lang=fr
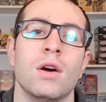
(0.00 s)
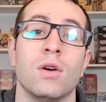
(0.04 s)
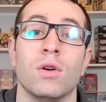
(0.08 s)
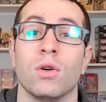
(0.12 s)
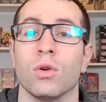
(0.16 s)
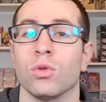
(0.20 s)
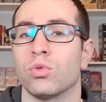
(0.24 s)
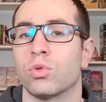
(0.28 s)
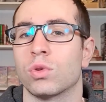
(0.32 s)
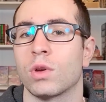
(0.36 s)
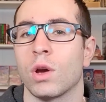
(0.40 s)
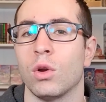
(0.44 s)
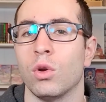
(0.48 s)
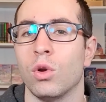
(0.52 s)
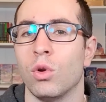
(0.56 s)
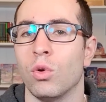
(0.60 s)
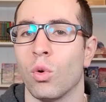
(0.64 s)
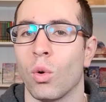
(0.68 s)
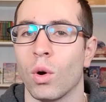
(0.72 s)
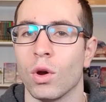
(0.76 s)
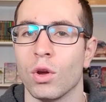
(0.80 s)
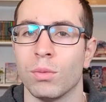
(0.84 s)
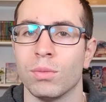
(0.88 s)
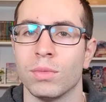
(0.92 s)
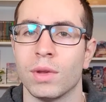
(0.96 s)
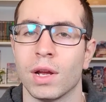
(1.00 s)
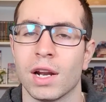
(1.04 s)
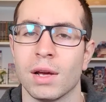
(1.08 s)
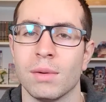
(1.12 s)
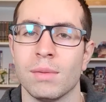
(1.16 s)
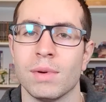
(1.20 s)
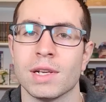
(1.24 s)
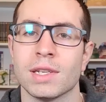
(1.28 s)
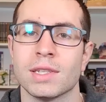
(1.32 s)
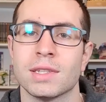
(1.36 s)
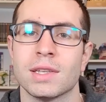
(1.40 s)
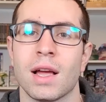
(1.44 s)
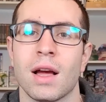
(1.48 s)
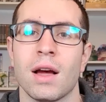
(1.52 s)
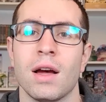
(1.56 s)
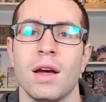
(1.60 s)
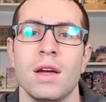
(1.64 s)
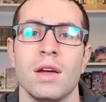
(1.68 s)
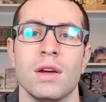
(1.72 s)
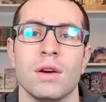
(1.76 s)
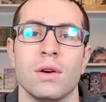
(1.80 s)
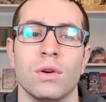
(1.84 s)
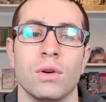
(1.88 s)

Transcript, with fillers: euh, en tout cas le royaume d'Alabasta,